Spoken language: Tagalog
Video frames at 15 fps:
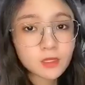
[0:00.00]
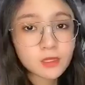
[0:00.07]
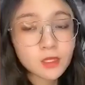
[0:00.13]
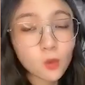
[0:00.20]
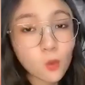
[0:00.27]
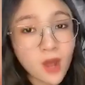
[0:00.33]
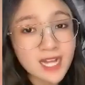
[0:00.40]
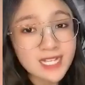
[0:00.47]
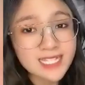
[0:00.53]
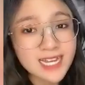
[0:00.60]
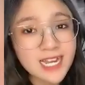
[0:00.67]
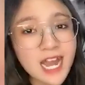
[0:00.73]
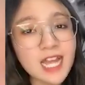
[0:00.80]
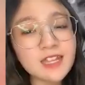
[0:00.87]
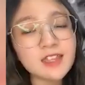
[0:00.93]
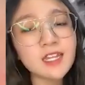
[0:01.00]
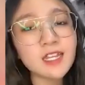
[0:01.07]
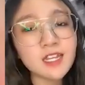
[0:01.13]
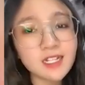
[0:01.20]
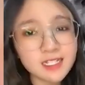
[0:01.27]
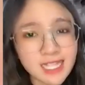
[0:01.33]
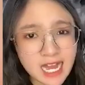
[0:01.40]
Nawasak at
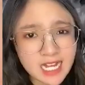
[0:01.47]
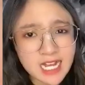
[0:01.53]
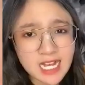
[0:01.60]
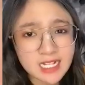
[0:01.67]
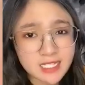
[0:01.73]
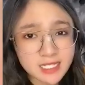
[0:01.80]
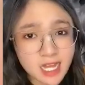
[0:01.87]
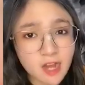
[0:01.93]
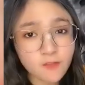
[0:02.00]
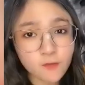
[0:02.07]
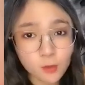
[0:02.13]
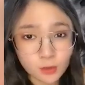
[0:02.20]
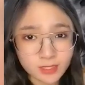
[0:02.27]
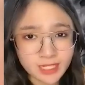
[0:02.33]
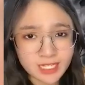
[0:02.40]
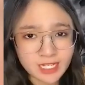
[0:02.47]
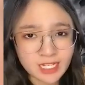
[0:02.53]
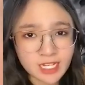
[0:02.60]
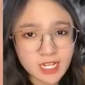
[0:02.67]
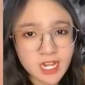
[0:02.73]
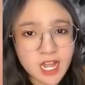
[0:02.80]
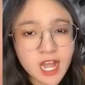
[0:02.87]
nalaglag ang scaffolding.
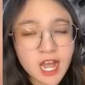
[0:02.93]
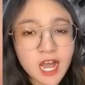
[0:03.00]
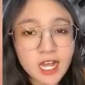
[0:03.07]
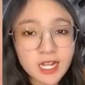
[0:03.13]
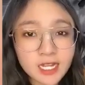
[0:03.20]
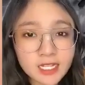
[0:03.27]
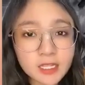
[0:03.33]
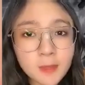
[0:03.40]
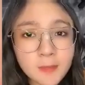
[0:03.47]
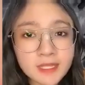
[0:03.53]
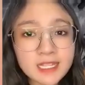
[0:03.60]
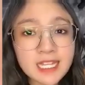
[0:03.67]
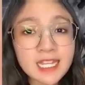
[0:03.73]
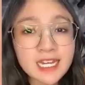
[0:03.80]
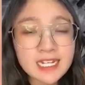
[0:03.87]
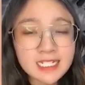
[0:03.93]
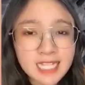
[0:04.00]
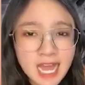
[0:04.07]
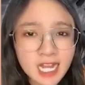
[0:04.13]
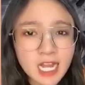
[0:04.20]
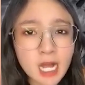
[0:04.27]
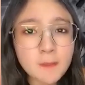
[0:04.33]
Agad naman
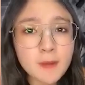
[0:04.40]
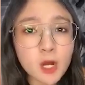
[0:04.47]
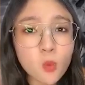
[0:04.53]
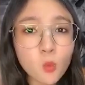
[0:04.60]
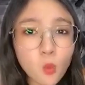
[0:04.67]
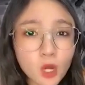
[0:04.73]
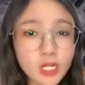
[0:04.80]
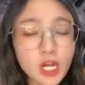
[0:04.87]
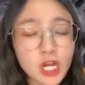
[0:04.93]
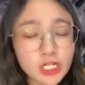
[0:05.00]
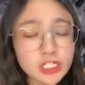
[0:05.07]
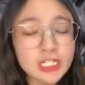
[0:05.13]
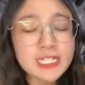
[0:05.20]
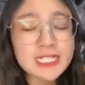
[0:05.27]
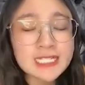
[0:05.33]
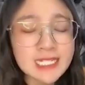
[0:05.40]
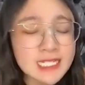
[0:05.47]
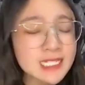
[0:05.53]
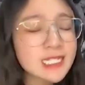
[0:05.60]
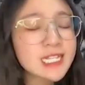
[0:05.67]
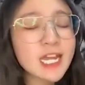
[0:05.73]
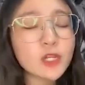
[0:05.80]
nalaglag ang mga 169
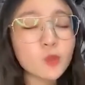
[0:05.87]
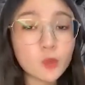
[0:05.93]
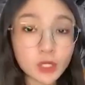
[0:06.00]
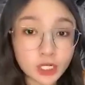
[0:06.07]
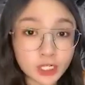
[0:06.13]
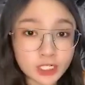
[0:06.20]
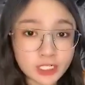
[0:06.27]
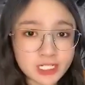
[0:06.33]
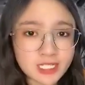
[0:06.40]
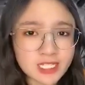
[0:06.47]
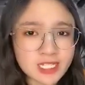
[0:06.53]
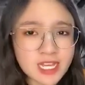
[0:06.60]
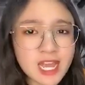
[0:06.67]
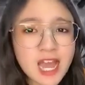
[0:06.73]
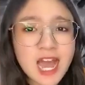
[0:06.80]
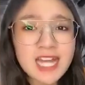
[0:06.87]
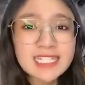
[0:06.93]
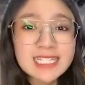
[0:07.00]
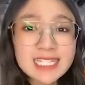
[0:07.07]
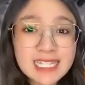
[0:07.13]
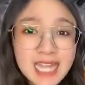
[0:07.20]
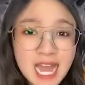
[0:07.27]
workers at
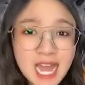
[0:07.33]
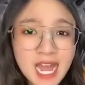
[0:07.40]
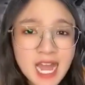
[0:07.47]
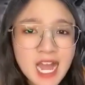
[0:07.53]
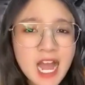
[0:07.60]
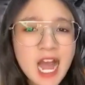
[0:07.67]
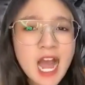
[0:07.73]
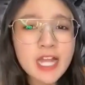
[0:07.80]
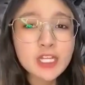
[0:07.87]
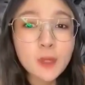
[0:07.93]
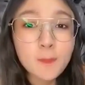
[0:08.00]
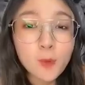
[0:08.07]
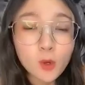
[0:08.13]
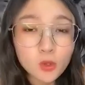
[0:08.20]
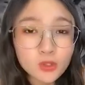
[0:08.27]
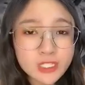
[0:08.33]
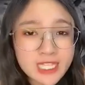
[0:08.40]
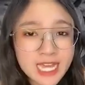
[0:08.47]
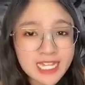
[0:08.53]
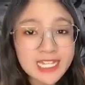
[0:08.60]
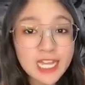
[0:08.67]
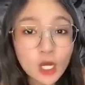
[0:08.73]
sila ay
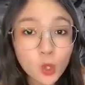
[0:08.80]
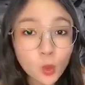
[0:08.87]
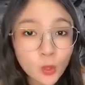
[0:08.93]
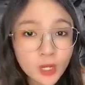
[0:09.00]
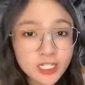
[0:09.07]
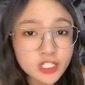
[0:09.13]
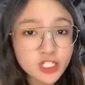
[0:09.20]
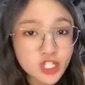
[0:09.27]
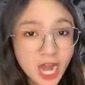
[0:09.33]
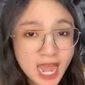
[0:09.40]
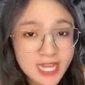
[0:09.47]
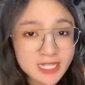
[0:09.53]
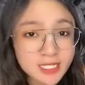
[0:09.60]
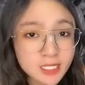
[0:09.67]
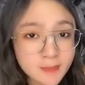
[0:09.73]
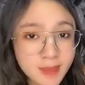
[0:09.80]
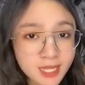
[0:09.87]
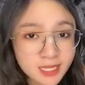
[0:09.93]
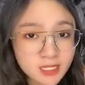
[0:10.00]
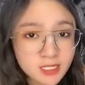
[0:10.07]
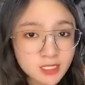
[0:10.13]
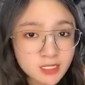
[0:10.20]
nabuhusan ng quick drying
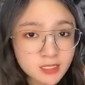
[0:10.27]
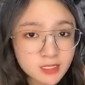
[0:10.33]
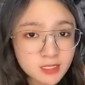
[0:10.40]
cement.